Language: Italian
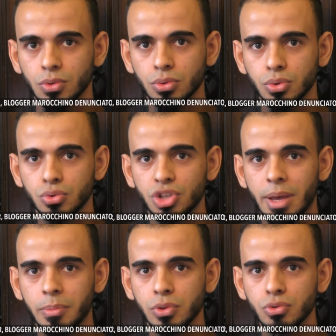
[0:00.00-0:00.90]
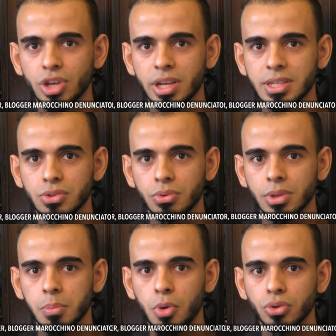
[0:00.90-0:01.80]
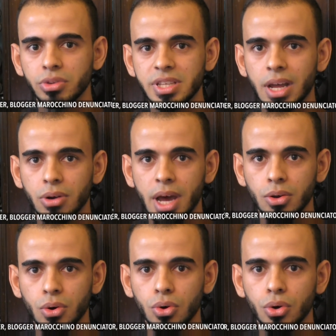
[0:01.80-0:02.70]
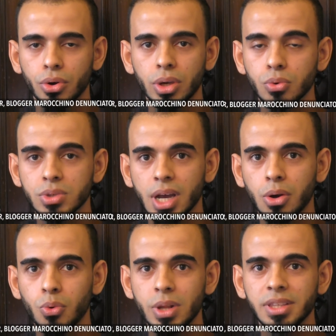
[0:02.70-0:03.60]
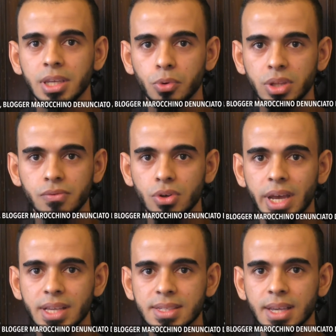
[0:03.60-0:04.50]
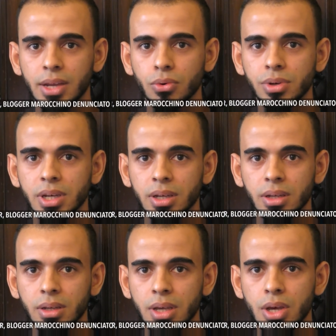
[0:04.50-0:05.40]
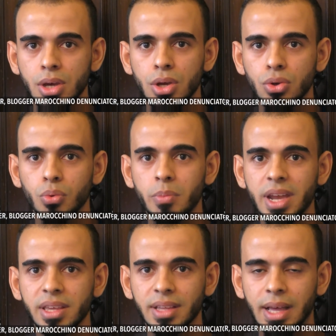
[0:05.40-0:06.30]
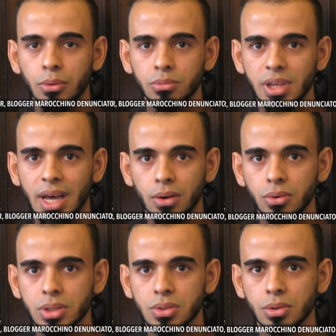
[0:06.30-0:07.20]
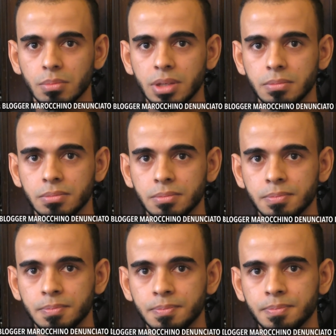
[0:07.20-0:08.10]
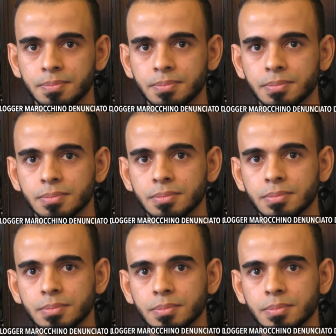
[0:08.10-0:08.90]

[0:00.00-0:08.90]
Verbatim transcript: non, non, c'è, non c'è, nessun modo di dialogare con loro, chi usa quel tipo di violenza non, non merita un dialogo insomma. Ecco, ma se te oggi incontrassi